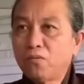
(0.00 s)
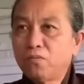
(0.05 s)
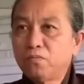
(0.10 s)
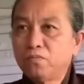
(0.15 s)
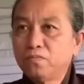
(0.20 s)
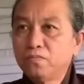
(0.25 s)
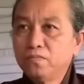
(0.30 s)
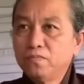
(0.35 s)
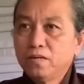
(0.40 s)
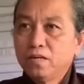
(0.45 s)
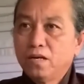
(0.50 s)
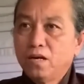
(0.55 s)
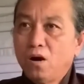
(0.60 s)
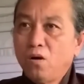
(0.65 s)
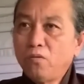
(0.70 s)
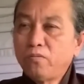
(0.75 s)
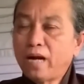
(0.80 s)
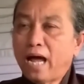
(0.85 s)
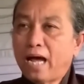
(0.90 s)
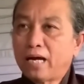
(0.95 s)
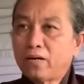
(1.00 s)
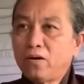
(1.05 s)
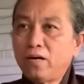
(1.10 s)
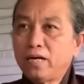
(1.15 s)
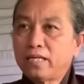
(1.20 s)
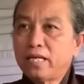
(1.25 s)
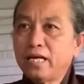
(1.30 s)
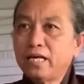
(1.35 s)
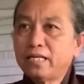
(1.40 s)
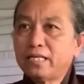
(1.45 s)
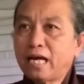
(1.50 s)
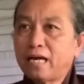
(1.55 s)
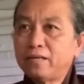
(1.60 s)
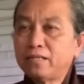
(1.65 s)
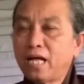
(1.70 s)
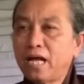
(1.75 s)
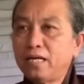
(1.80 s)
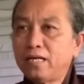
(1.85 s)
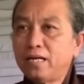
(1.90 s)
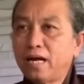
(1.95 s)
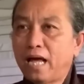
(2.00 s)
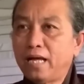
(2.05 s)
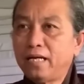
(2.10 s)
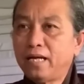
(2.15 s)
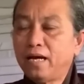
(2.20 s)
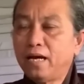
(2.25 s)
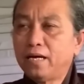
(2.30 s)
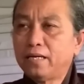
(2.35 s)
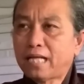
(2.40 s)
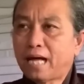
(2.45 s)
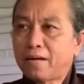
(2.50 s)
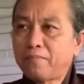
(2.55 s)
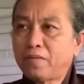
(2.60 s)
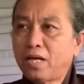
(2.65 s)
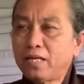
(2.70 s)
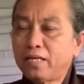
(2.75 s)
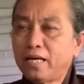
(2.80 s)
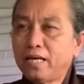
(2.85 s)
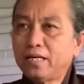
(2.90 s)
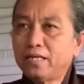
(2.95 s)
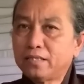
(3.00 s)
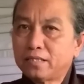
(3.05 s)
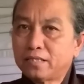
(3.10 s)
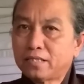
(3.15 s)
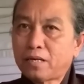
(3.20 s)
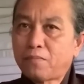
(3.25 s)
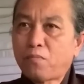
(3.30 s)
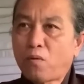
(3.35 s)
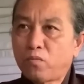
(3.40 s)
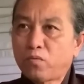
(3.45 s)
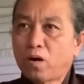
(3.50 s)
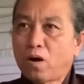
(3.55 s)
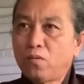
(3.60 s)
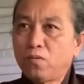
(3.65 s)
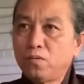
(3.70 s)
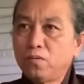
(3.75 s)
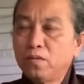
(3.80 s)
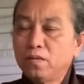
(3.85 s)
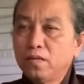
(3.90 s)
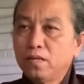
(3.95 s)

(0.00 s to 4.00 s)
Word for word: Tùng Úc Đàn nói là chiến tranh thế đại tam thế chiến sắp bùng nổ